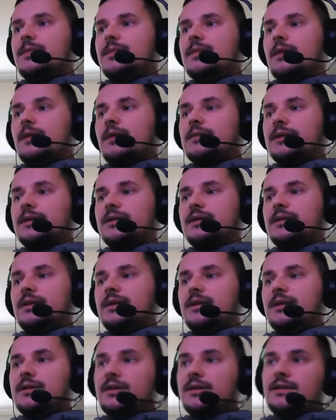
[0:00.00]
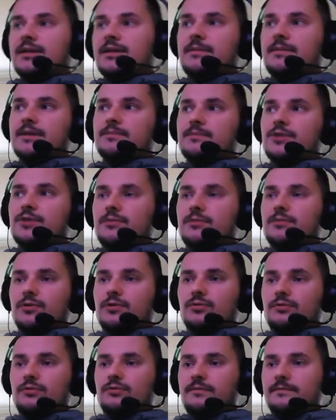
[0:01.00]
Dobra, tyle na temat
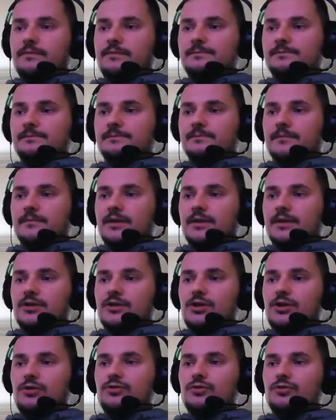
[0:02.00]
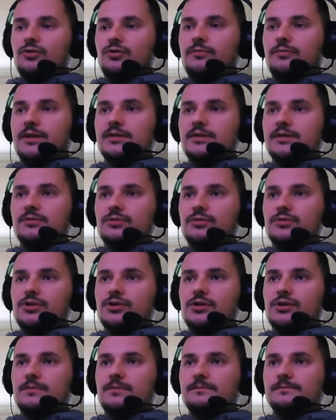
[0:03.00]
przedmiotów. Jeżeli chodzi o
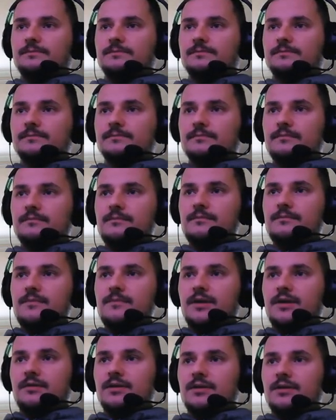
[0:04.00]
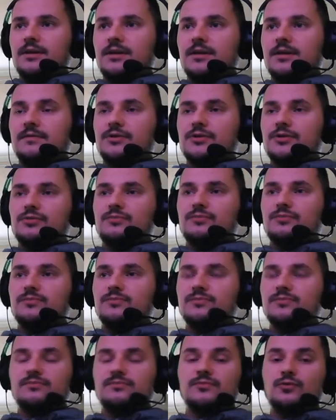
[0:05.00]
umiejętności. E,
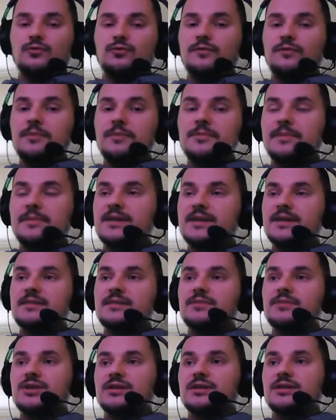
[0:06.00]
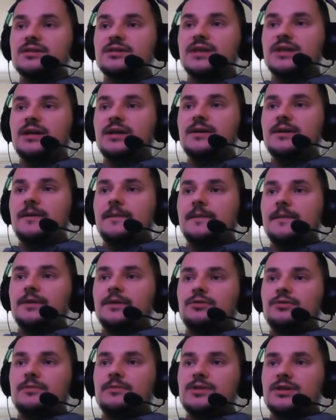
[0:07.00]
Waszym głównym DPS-em będzie Hydra i
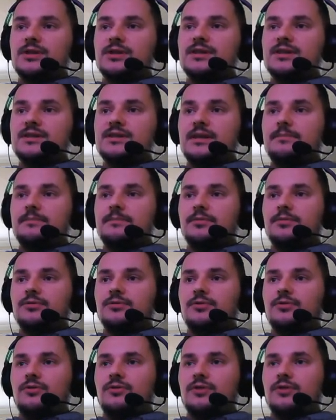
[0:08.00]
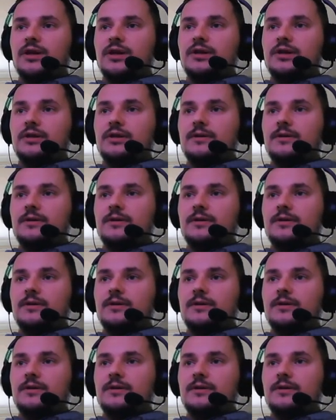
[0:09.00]
to będzie Hydra pod ogień.